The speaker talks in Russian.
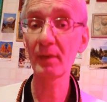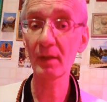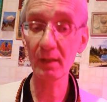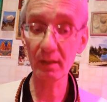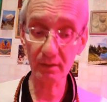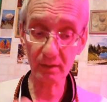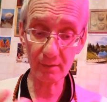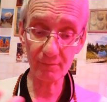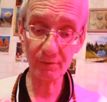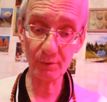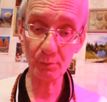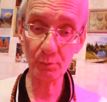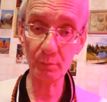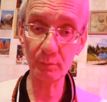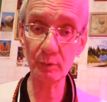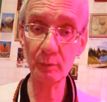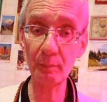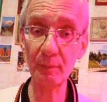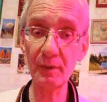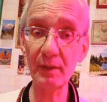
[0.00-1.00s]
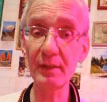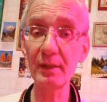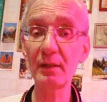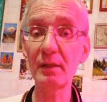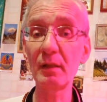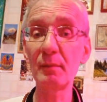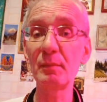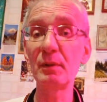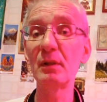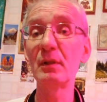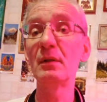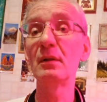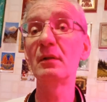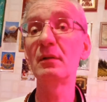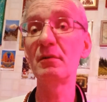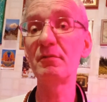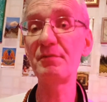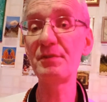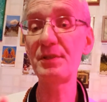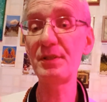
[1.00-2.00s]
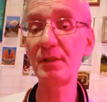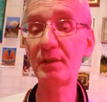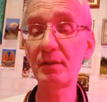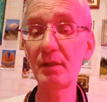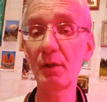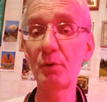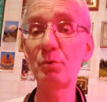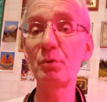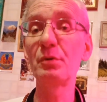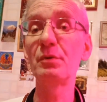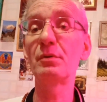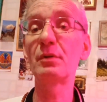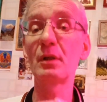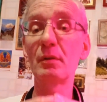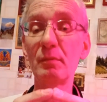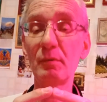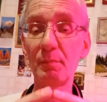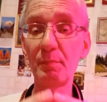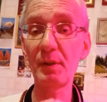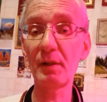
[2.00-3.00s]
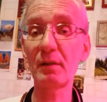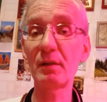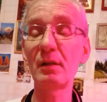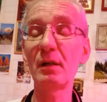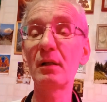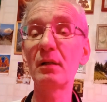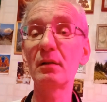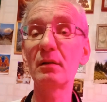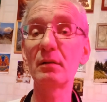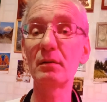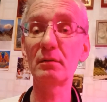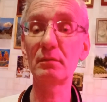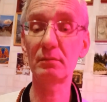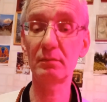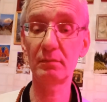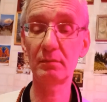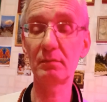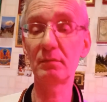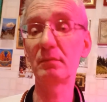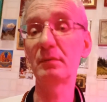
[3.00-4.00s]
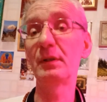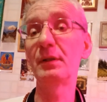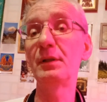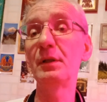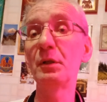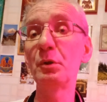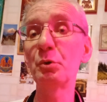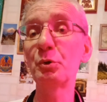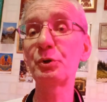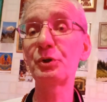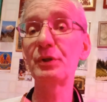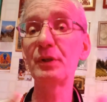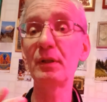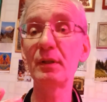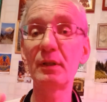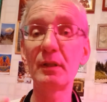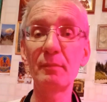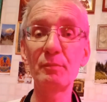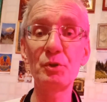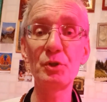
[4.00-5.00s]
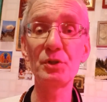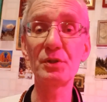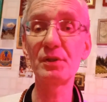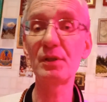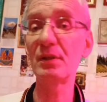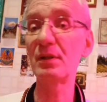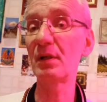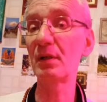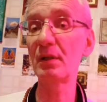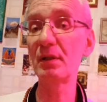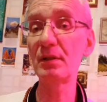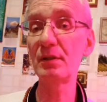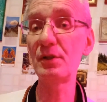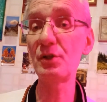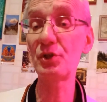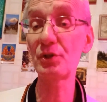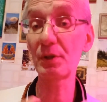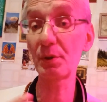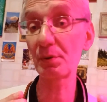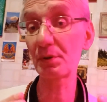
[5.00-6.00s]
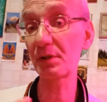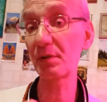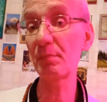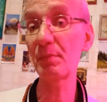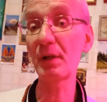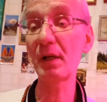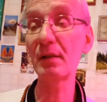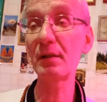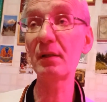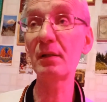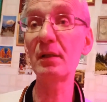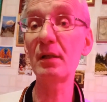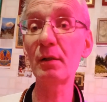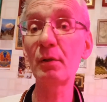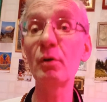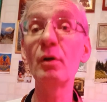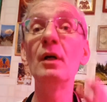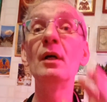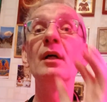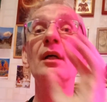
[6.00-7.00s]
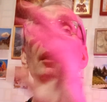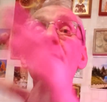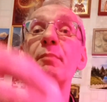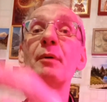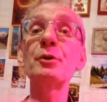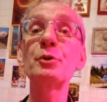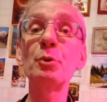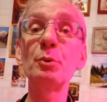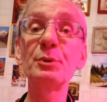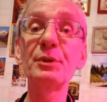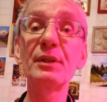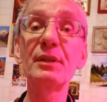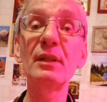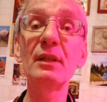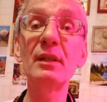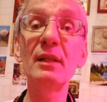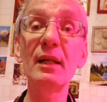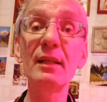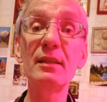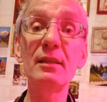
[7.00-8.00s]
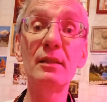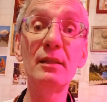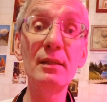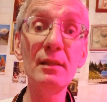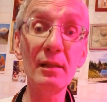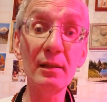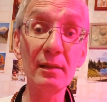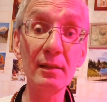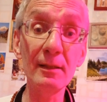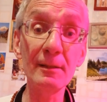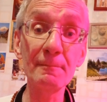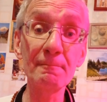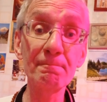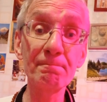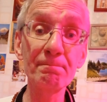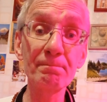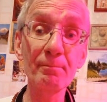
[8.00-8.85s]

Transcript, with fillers: А там в каком-то плане там висит какой-нибудь там портал НЛОшный или там чисто энергетический, собирает энергию и пошел затыкать дырки –